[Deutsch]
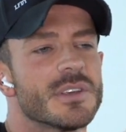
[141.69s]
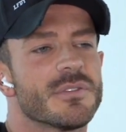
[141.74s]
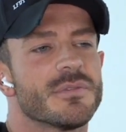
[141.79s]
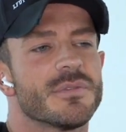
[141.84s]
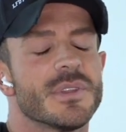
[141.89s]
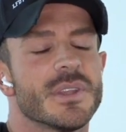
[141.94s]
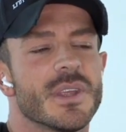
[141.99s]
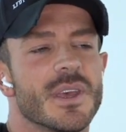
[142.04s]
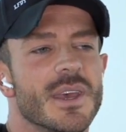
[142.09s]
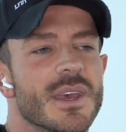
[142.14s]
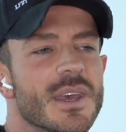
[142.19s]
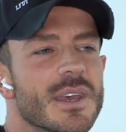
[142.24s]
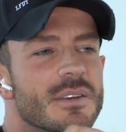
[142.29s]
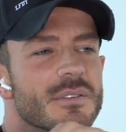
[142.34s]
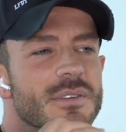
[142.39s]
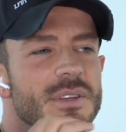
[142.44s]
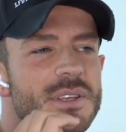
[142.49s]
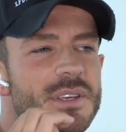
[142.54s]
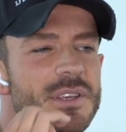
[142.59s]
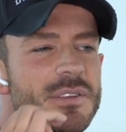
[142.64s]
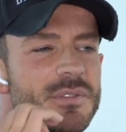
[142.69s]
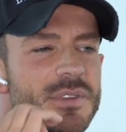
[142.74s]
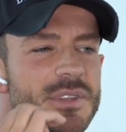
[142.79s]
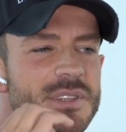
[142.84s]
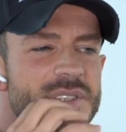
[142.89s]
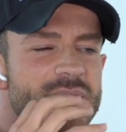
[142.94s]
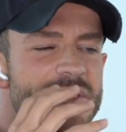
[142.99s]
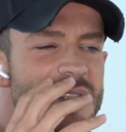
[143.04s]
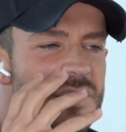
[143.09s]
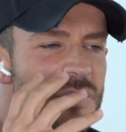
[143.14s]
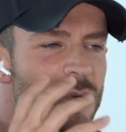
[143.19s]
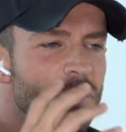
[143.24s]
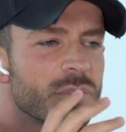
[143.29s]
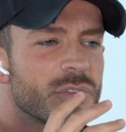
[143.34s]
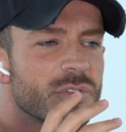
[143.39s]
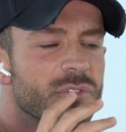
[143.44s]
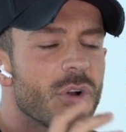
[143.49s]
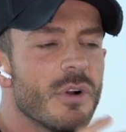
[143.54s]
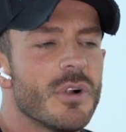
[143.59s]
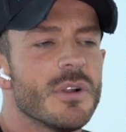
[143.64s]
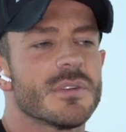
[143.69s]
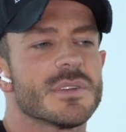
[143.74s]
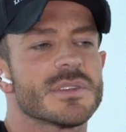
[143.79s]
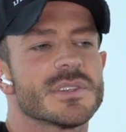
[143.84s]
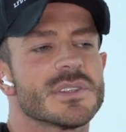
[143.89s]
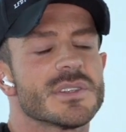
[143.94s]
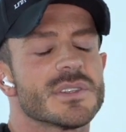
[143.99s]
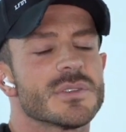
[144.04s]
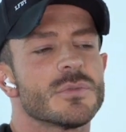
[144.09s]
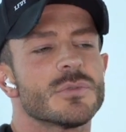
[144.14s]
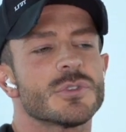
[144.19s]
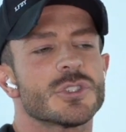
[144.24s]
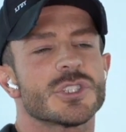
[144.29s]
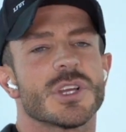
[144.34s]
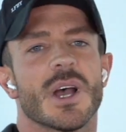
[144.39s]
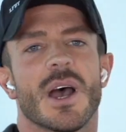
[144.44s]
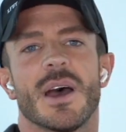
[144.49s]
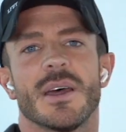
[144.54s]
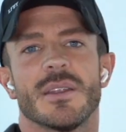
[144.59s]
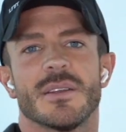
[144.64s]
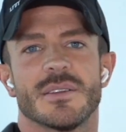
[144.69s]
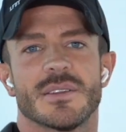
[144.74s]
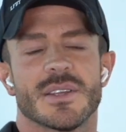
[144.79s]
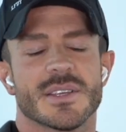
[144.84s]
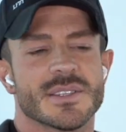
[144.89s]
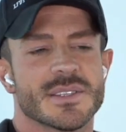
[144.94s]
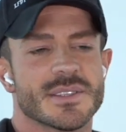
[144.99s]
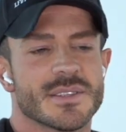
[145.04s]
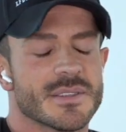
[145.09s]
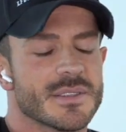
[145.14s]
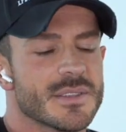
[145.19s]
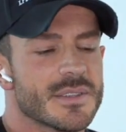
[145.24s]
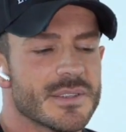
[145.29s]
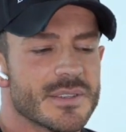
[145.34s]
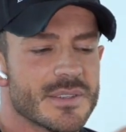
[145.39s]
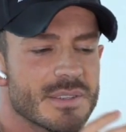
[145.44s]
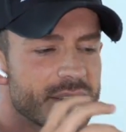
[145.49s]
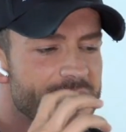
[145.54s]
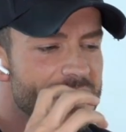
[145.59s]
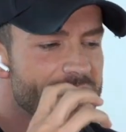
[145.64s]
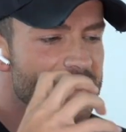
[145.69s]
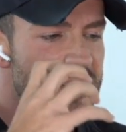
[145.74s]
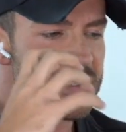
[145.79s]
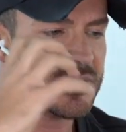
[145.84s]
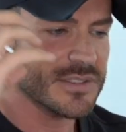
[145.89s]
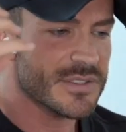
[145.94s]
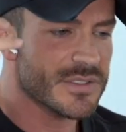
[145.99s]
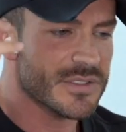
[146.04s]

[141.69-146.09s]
Ich finde, es ist so toll und es ist so schade, dass äh, diese